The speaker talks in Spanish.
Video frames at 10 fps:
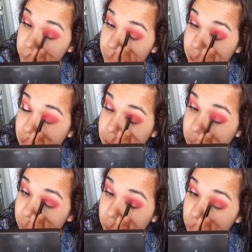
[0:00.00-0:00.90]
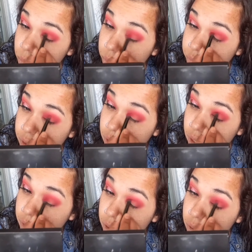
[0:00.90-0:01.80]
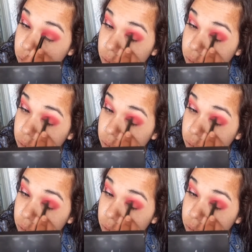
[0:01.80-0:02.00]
para que se vea como un degradé.